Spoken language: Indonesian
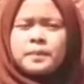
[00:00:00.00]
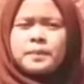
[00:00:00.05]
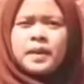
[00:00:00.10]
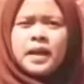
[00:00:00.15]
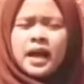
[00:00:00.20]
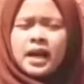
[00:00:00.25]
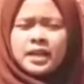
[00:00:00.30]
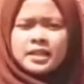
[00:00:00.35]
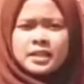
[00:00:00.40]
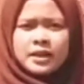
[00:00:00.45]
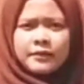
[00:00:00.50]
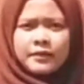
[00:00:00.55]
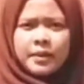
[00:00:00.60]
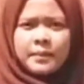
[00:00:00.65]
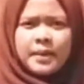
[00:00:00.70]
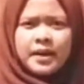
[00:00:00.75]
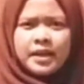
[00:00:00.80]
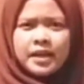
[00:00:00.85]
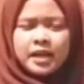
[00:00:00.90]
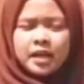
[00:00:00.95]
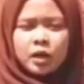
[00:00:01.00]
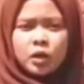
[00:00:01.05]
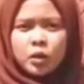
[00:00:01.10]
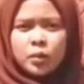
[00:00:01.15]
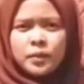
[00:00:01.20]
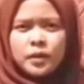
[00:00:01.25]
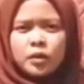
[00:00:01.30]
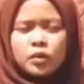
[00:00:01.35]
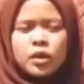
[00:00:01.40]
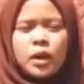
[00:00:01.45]
pihak Zafran Mandiri
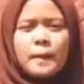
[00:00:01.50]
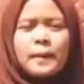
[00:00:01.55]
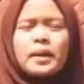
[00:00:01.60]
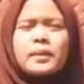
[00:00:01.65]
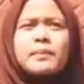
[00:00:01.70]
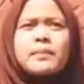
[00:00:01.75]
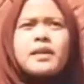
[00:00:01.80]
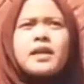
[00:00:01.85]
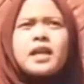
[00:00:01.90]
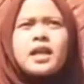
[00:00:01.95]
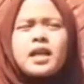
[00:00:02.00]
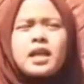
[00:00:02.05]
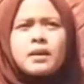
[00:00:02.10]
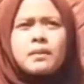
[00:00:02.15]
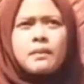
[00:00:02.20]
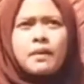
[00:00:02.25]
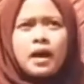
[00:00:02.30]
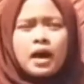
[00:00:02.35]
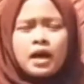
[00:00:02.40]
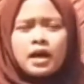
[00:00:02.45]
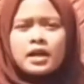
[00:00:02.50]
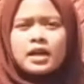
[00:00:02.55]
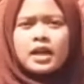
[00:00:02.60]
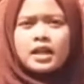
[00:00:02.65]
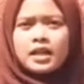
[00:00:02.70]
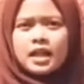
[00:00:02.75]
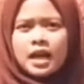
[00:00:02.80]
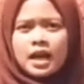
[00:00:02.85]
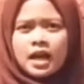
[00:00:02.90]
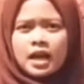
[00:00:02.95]
Group itu dapat menerima
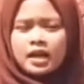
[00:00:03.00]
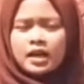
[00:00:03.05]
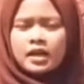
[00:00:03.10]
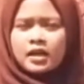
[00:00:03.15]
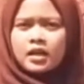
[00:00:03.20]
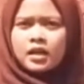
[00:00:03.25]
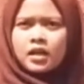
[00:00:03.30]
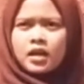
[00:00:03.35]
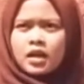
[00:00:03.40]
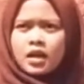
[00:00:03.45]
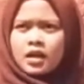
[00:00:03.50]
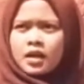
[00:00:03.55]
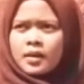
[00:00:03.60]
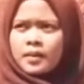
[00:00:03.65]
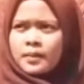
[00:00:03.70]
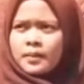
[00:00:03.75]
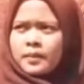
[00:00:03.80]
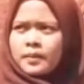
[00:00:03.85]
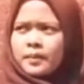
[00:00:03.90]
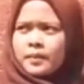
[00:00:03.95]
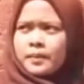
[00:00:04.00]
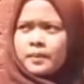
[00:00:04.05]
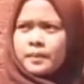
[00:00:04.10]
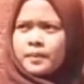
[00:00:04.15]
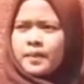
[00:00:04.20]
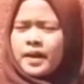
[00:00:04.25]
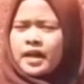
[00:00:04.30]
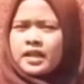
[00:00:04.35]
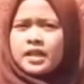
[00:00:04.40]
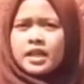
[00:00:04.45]
kedatangan
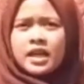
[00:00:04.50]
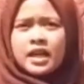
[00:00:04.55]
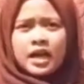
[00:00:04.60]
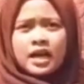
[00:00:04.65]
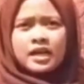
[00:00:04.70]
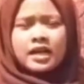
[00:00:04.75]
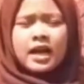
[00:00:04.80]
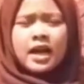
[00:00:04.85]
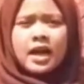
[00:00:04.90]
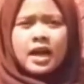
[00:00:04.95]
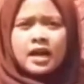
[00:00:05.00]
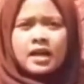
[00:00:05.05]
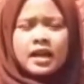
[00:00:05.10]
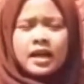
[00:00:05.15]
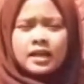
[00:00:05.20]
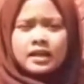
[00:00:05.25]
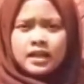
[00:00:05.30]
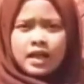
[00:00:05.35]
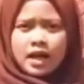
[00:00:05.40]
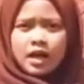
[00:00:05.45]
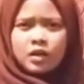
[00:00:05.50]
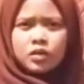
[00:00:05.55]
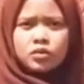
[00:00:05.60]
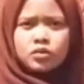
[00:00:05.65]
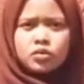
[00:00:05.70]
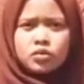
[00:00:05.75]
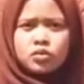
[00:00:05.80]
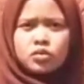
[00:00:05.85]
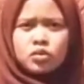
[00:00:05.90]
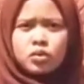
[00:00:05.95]
praktikan yang akan datang
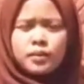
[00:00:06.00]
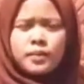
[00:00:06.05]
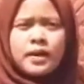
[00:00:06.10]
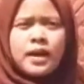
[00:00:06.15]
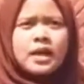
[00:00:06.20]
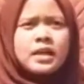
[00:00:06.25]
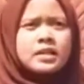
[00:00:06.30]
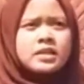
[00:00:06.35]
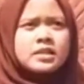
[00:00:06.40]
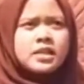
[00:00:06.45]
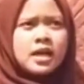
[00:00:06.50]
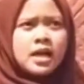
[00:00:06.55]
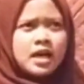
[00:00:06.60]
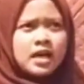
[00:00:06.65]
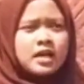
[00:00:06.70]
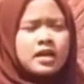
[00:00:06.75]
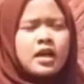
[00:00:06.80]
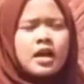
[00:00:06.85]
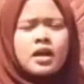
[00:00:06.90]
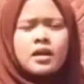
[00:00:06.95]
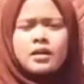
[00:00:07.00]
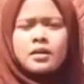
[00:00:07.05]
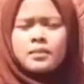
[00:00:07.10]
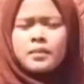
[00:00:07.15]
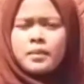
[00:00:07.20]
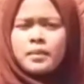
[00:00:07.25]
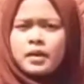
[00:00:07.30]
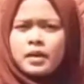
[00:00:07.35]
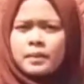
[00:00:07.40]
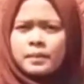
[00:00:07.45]
untuk belajar dan
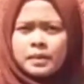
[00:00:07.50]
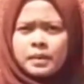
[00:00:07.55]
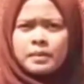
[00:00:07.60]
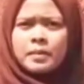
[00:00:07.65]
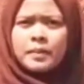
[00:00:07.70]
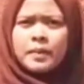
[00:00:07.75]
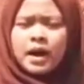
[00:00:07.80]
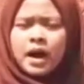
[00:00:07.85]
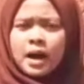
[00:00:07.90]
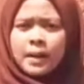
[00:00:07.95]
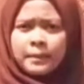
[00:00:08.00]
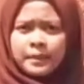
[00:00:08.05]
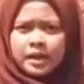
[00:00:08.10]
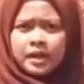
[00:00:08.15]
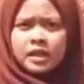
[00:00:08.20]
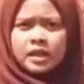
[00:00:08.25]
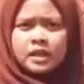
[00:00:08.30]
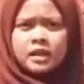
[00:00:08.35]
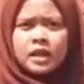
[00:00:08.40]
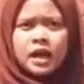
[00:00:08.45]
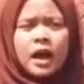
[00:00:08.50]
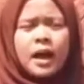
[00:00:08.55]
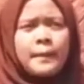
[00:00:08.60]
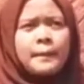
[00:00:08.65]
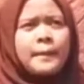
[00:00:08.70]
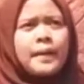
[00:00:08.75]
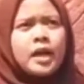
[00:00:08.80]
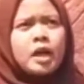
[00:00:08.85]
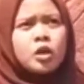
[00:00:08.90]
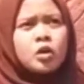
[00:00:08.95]
lebih memahami tentang
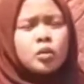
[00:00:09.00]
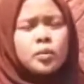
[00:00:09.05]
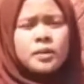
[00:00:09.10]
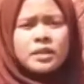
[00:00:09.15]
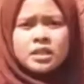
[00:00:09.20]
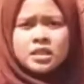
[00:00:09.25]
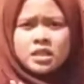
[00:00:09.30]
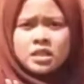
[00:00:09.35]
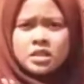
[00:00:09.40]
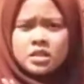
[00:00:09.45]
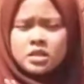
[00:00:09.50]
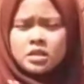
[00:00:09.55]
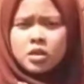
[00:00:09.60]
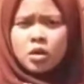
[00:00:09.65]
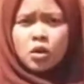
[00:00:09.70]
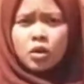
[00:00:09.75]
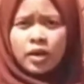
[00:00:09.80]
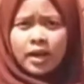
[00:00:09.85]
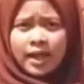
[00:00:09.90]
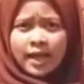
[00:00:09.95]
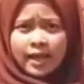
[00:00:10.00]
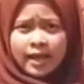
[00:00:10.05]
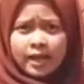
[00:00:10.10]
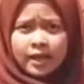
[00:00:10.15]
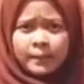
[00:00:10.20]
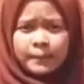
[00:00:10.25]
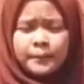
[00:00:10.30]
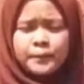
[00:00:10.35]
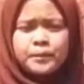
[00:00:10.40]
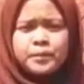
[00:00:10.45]
apa itu bisnis
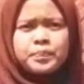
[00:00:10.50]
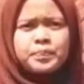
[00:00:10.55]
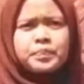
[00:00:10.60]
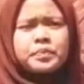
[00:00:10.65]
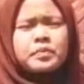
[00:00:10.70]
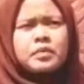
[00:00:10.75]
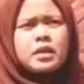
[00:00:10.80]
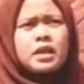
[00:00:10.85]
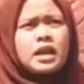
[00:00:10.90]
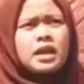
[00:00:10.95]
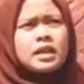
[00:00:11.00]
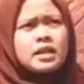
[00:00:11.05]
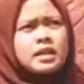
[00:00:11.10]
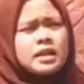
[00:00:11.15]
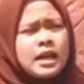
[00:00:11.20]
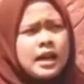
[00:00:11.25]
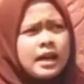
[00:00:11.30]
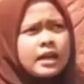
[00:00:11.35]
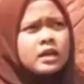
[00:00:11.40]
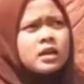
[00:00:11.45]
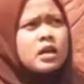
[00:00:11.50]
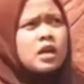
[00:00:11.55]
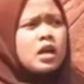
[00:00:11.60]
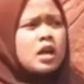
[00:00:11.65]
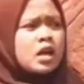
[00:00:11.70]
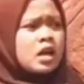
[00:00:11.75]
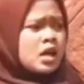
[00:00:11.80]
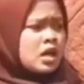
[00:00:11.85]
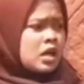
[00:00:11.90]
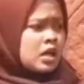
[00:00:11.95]
online dan
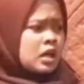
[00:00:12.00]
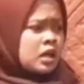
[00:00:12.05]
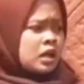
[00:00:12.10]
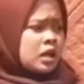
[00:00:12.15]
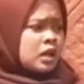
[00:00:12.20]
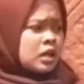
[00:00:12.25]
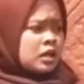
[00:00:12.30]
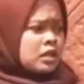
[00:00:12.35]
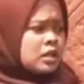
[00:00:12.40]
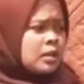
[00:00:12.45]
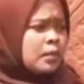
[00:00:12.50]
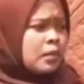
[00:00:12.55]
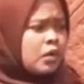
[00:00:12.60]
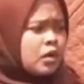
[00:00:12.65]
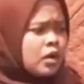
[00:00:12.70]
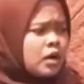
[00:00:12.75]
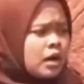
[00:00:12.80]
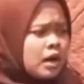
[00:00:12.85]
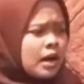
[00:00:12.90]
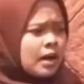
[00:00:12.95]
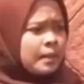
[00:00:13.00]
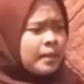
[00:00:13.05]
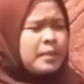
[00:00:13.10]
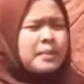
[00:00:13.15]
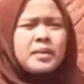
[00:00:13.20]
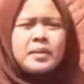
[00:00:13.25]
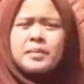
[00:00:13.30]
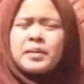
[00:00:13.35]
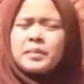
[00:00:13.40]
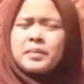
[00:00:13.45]
semoga
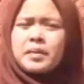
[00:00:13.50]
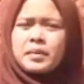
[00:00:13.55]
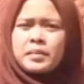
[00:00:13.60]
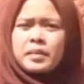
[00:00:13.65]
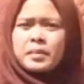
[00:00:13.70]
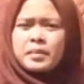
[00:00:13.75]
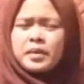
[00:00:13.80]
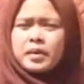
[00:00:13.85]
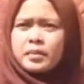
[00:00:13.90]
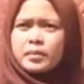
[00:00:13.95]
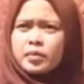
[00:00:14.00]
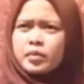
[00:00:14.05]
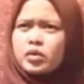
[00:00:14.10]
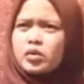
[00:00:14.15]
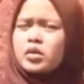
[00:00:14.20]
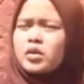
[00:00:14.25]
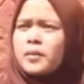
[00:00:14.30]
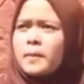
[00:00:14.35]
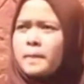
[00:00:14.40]
pembimbing-pembimbing pun